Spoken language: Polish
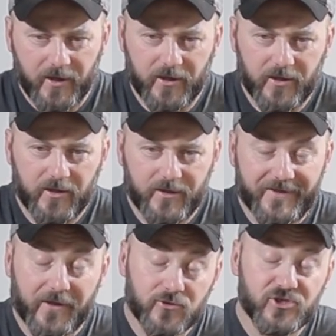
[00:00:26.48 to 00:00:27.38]
e,
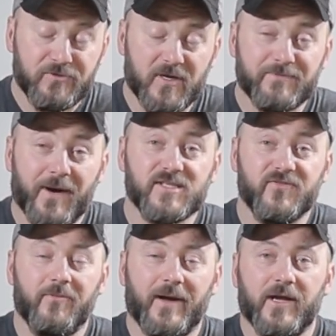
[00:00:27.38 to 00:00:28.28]
dlatego że zima jest bardzo
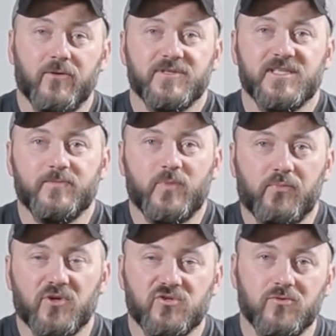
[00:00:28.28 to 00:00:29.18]
wymagającym po
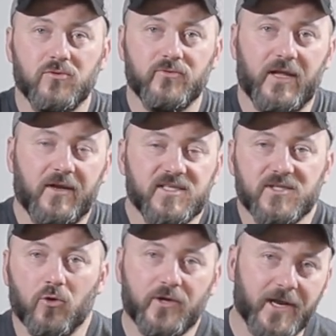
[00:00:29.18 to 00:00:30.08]
prostu dla
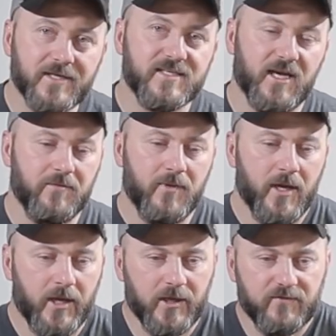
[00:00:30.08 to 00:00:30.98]
nas okresem
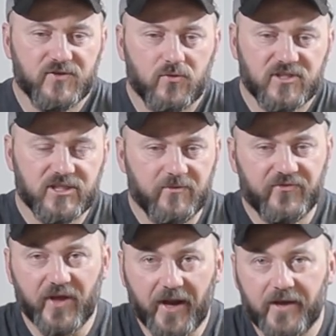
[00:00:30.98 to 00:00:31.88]
w związku z tym
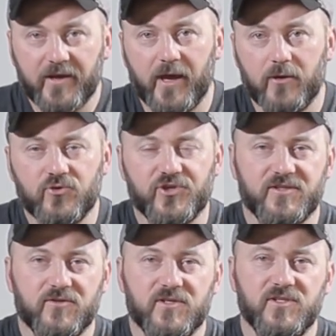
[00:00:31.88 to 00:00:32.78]
w terenie już
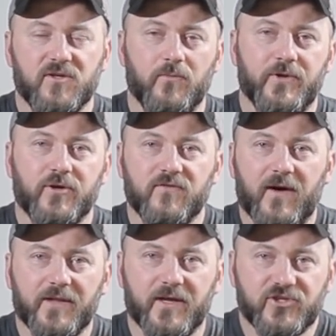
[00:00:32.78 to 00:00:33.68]
jest to dosyć
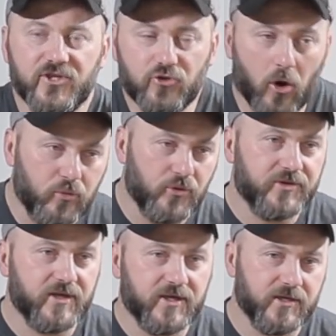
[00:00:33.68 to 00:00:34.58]
skomplikowane, czyli dobór
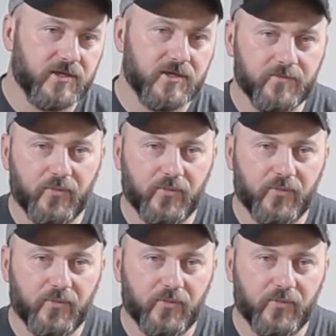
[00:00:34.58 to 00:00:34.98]
tych y,